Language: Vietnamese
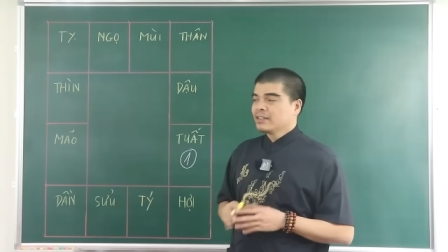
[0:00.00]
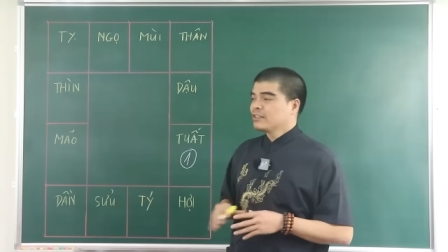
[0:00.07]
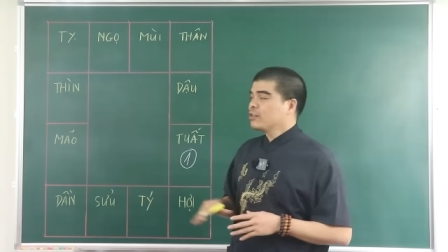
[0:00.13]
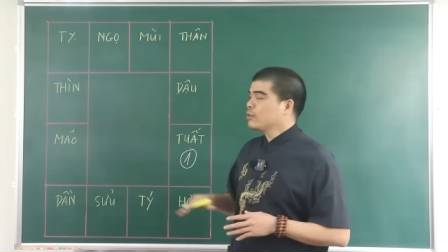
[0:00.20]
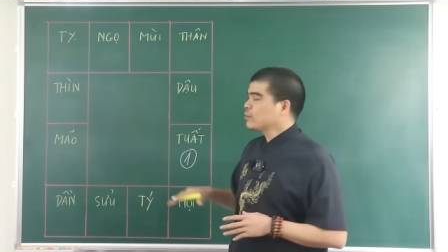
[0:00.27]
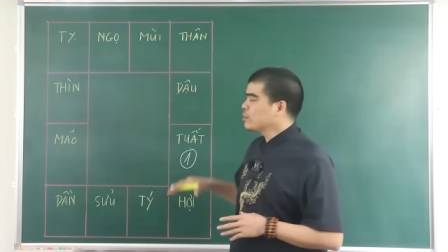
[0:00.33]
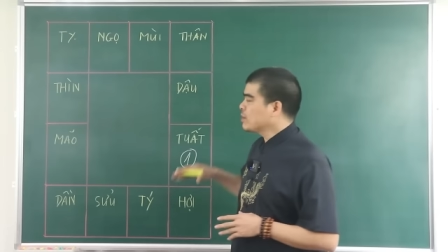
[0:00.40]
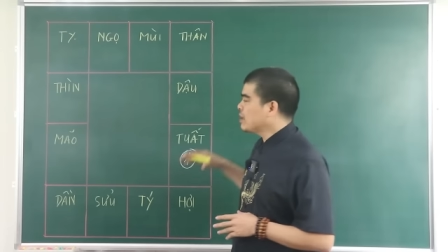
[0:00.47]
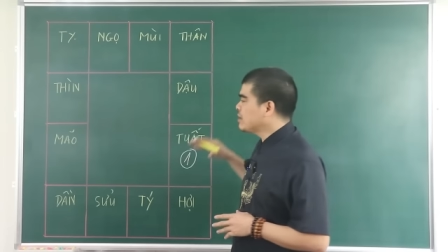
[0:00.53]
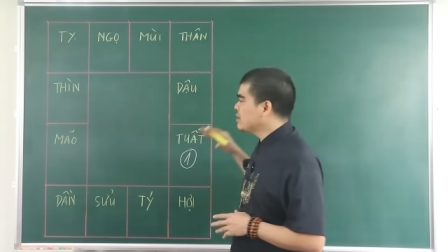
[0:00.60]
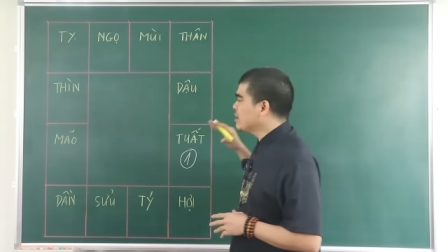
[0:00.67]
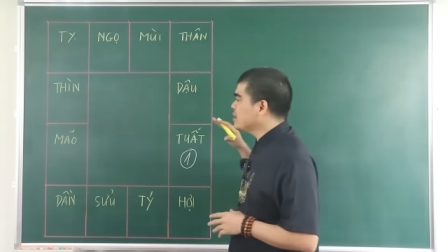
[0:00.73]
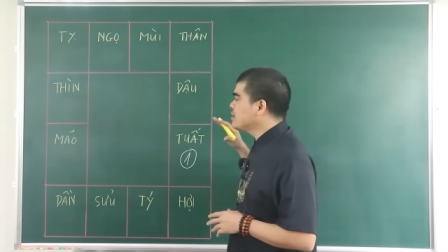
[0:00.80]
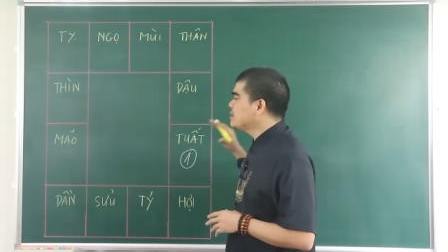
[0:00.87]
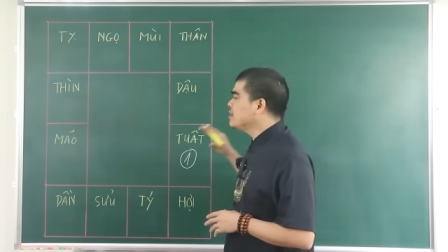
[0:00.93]
sau đó chúng ta sẽ
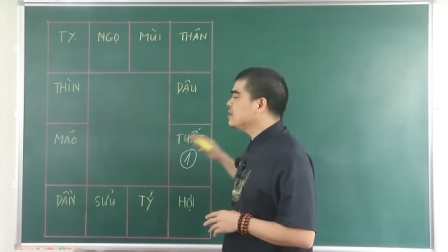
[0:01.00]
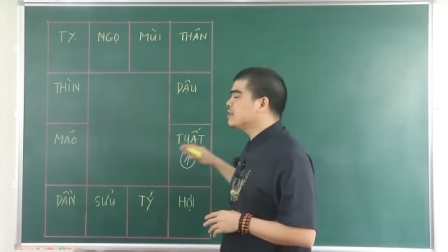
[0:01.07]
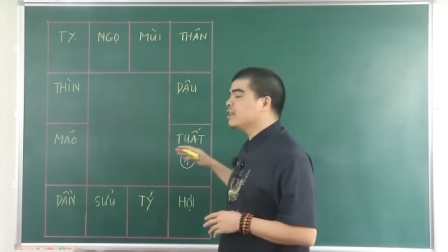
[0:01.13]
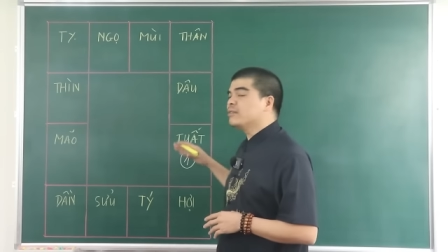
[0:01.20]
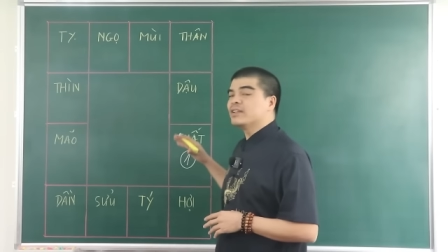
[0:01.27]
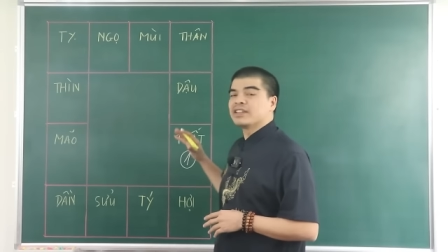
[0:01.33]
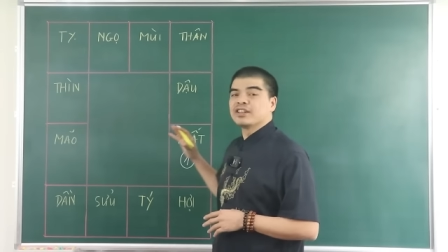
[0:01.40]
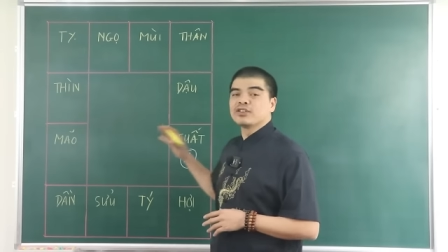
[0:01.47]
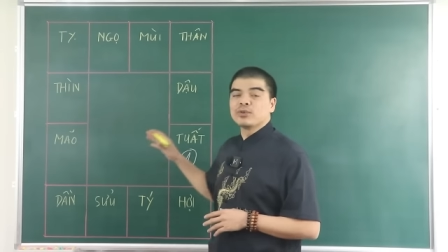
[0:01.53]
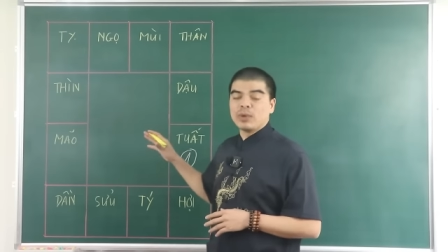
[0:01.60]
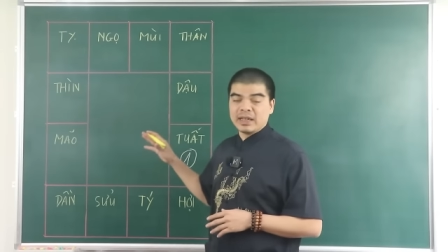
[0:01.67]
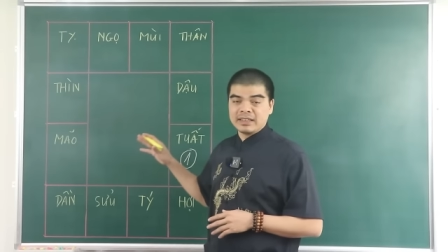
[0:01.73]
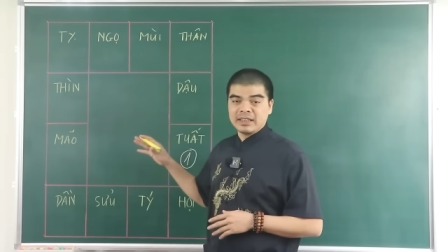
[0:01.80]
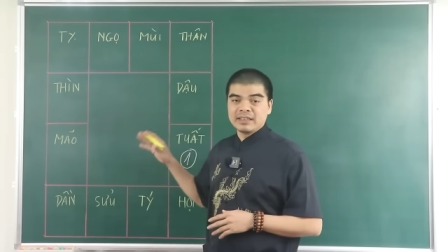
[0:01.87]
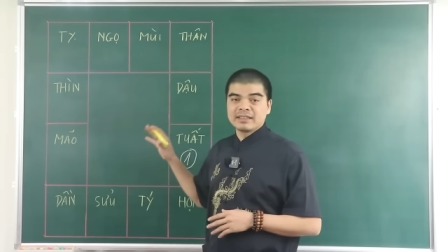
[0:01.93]
xét chi tiết về từng
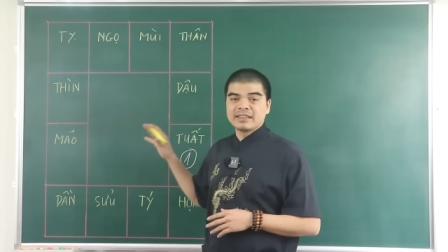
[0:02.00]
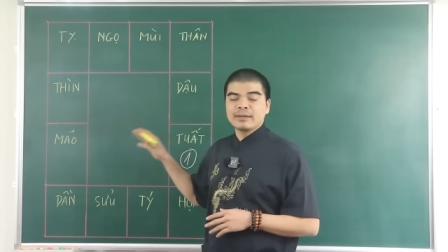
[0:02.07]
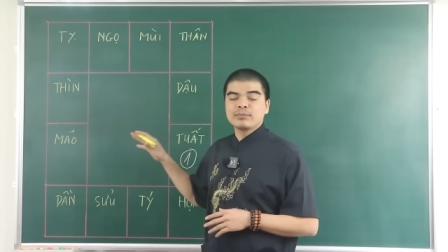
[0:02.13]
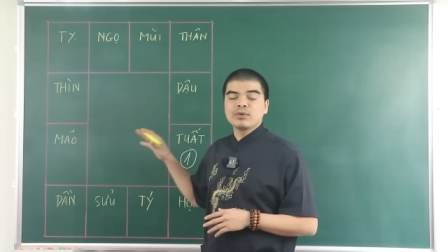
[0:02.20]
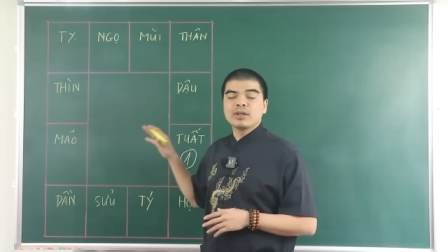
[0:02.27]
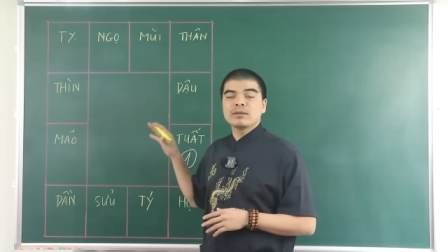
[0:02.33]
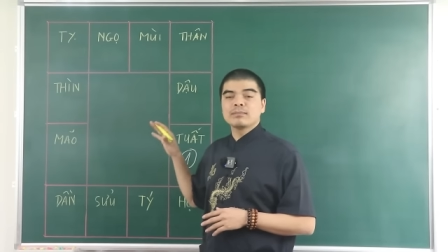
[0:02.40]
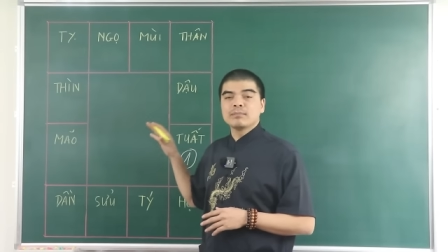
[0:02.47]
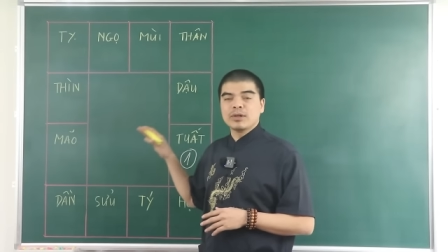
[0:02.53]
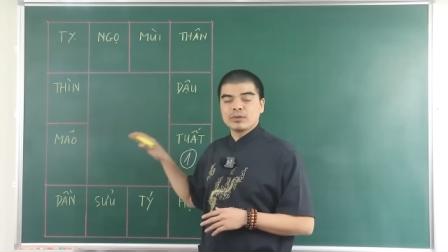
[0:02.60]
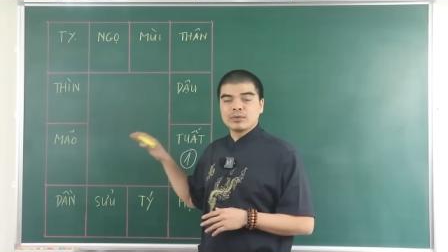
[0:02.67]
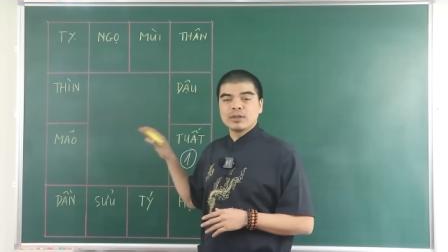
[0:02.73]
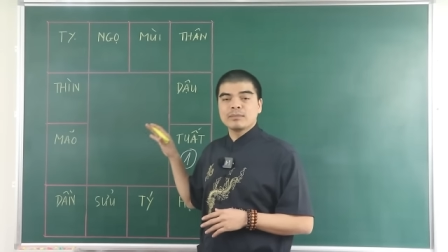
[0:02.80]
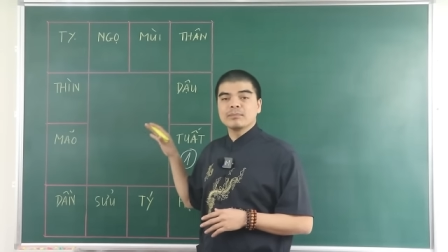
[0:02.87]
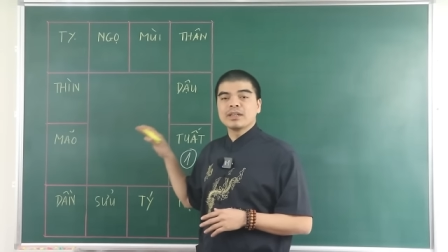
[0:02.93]
tuổi nhé: Giáp Tuất,
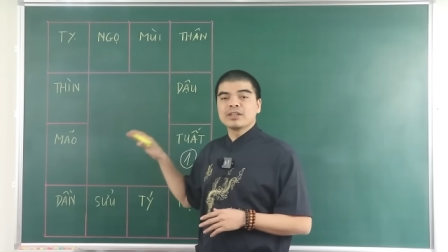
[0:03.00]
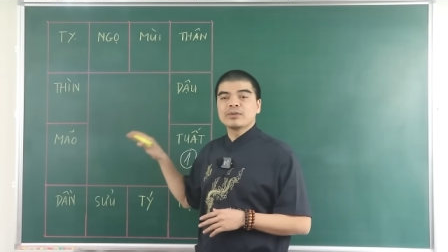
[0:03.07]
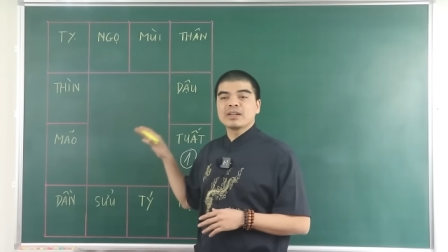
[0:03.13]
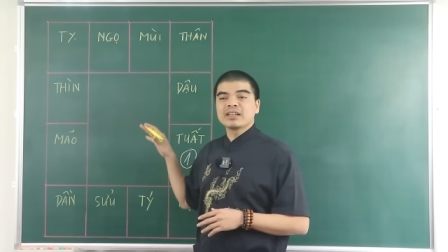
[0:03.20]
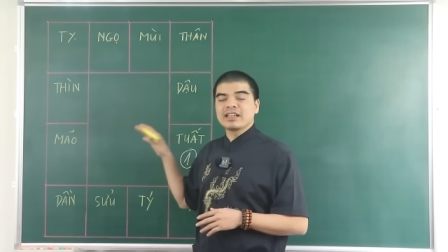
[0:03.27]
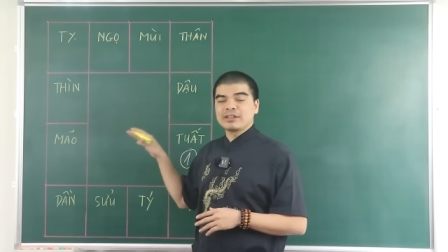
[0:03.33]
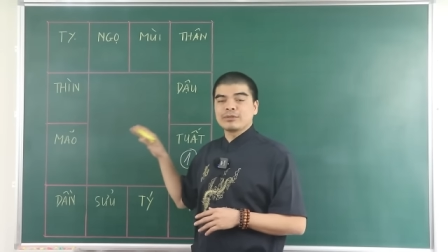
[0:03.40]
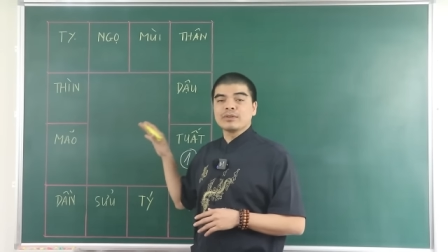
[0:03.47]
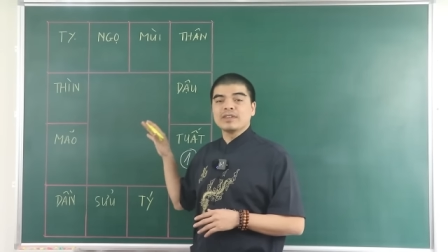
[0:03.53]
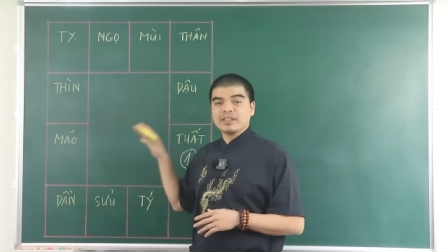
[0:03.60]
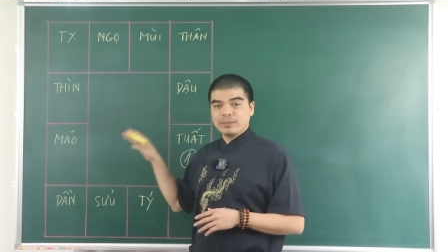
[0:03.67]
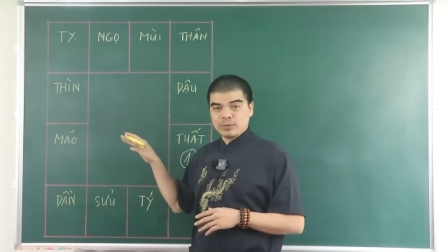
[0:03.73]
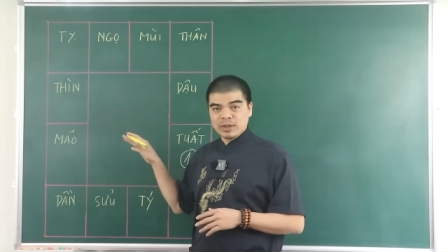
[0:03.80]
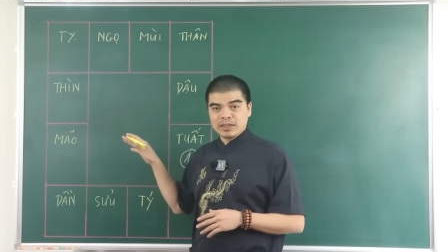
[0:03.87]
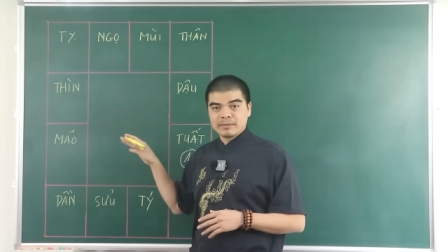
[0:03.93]
Mậu Tuất, Bính Tuất, Canh Tuất và
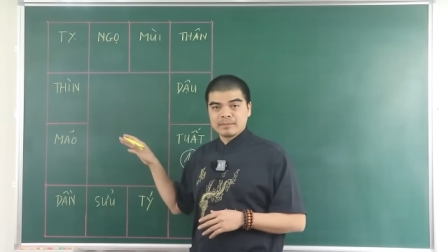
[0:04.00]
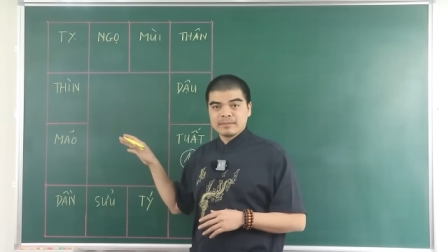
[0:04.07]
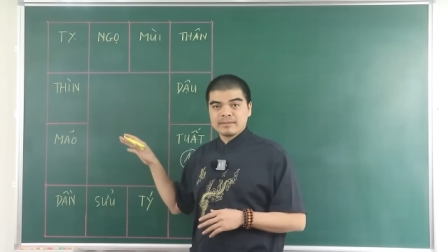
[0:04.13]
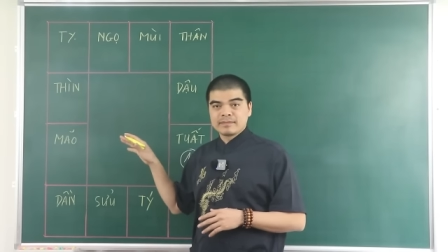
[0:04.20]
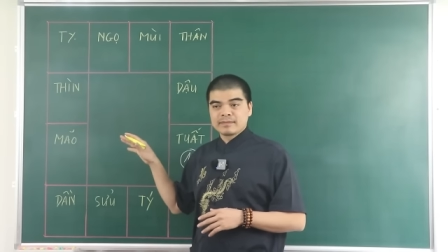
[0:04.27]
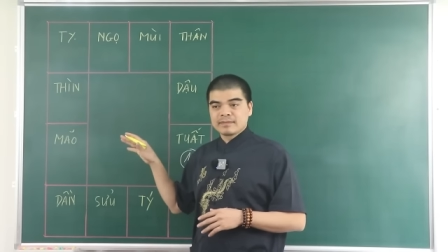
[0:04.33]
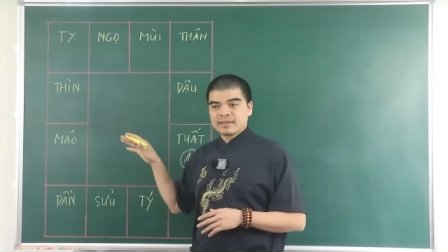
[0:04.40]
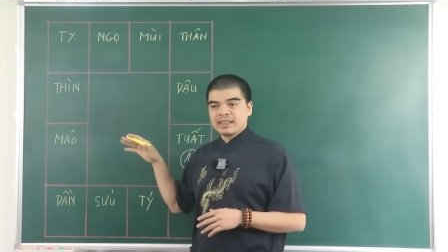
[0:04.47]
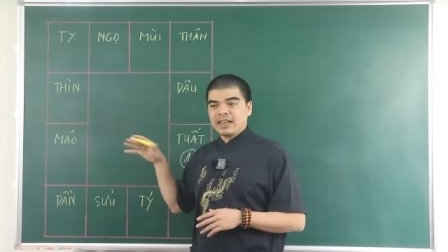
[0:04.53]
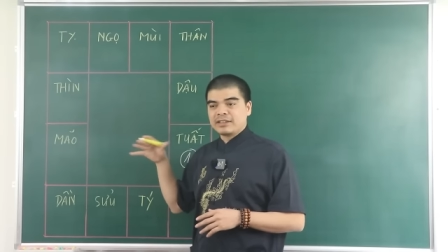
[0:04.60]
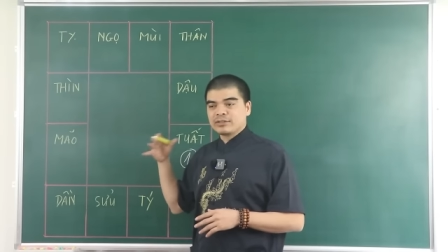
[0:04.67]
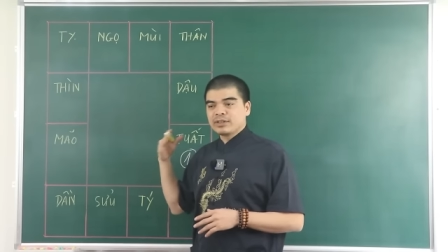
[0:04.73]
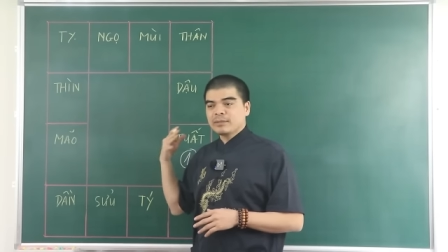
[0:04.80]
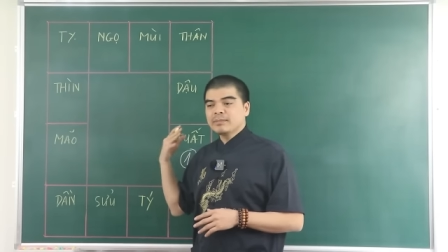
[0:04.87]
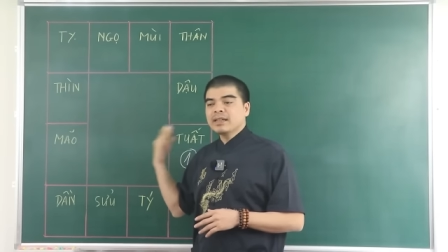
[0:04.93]
Nhâm Tuất,
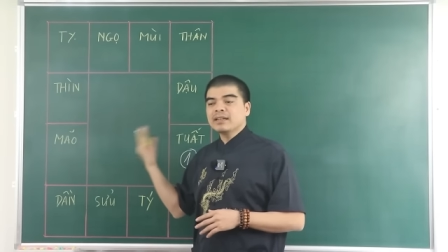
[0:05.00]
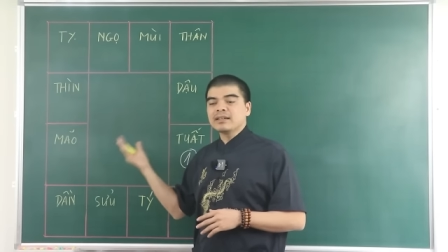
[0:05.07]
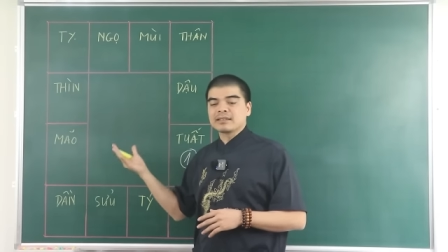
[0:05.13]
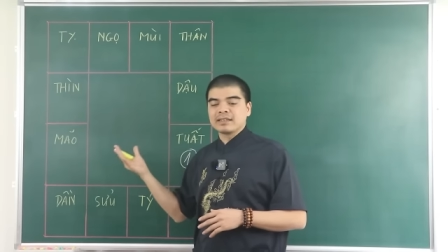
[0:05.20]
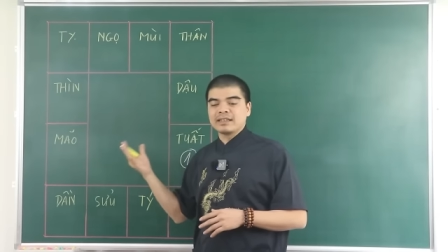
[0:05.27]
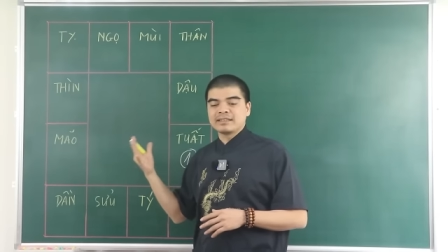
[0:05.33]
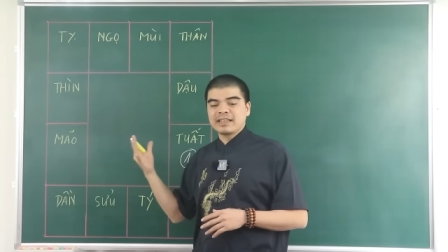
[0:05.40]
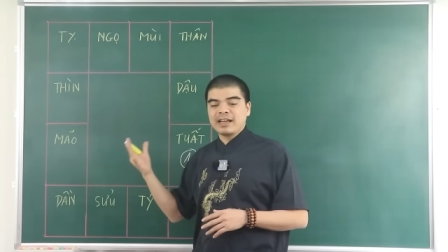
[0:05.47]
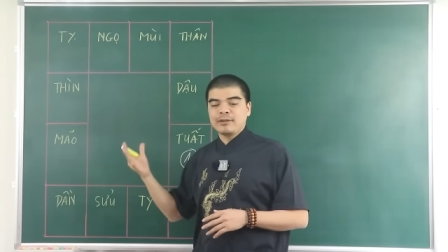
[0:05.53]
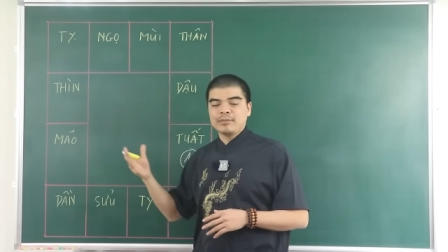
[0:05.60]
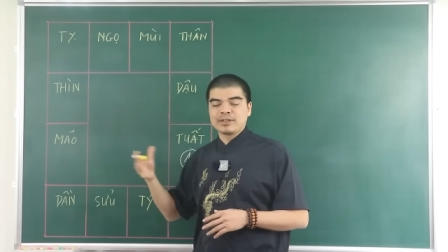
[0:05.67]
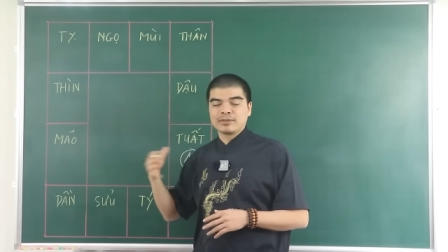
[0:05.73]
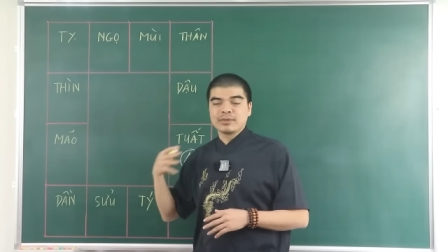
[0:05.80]
để chúng ta biết được tại sao mà